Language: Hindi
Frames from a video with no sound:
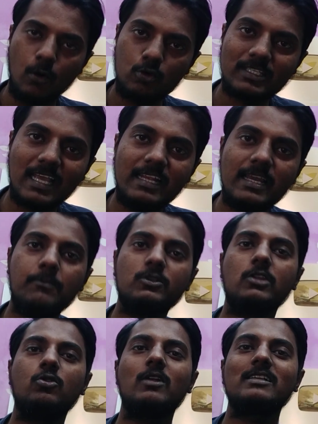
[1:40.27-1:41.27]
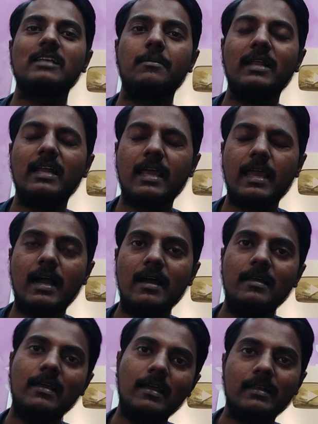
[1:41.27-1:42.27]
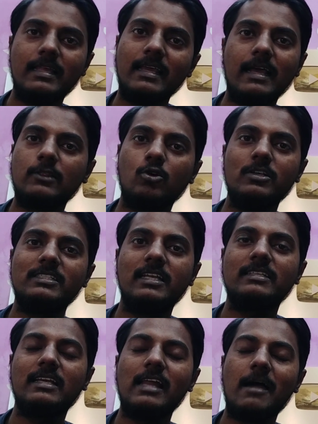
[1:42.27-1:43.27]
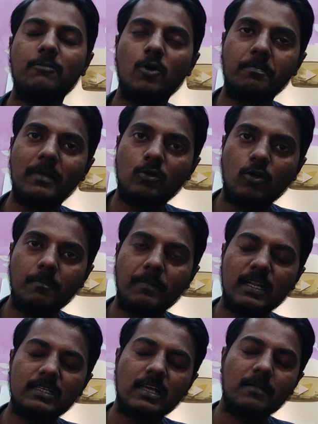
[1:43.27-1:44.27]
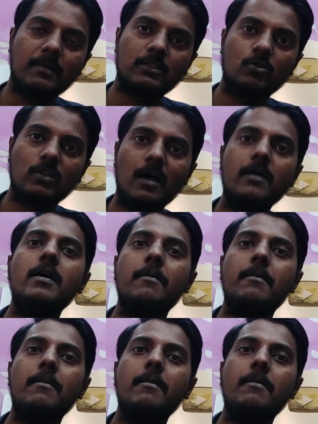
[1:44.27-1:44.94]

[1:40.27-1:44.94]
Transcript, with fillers: उसके लिए मुझे थोड़ा समय लगेगा ठीक है तो इस चीज़ के लिए आप लोग बिल्कुल परेशान मत होना